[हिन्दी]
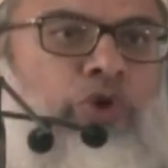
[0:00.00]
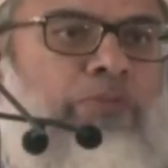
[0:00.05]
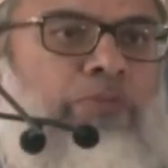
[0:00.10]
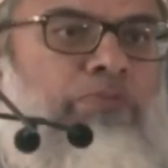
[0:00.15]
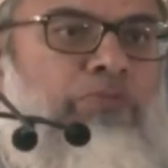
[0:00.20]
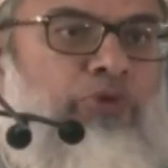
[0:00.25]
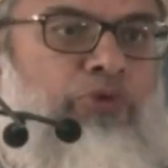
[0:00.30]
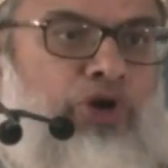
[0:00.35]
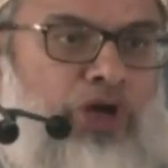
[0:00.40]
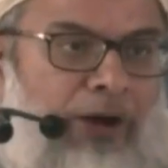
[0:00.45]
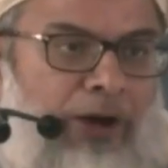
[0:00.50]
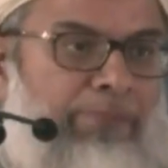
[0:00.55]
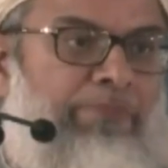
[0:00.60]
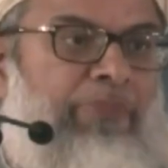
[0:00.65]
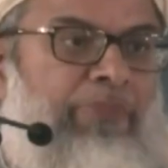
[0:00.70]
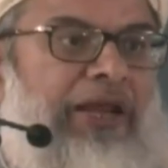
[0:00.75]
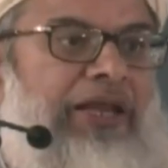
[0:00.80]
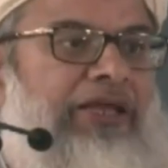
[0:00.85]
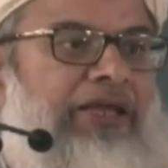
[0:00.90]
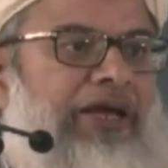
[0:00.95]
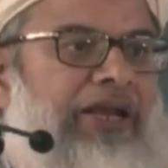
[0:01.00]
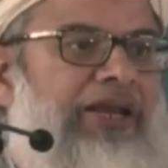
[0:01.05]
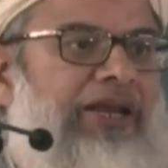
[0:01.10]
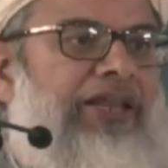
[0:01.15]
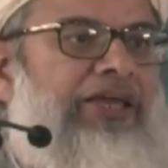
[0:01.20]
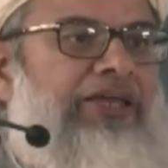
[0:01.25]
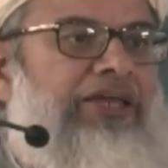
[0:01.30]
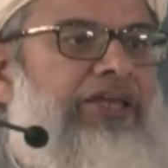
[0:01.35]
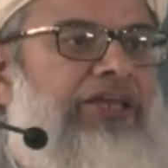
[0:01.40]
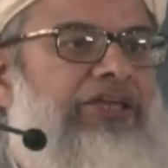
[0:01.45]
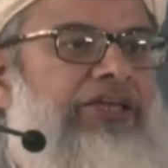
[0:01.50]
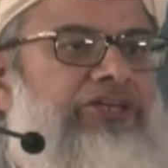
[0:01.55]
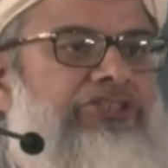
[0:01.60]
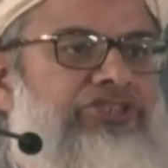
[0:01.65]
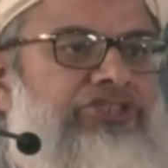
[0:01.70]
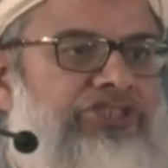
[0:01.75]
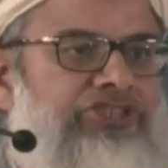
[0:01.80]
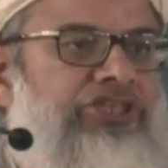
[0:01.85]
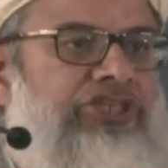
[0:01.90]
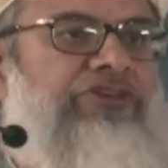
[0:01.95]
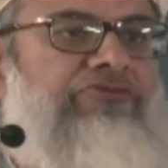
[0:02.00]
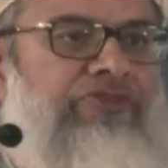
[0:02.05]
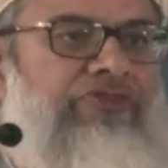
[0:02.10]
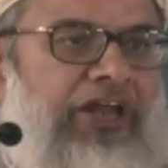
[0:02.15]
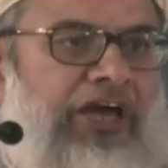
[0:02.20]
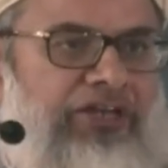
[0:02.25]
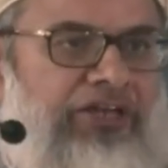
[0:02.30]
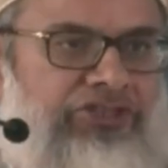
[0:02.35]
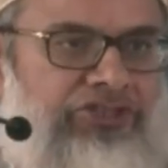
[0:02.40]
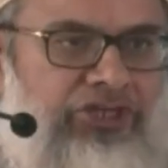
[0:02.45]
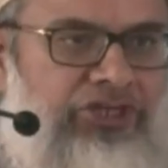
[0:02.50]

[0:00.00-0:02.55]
को मुकम्मल करने के लिए तशरीफ लाए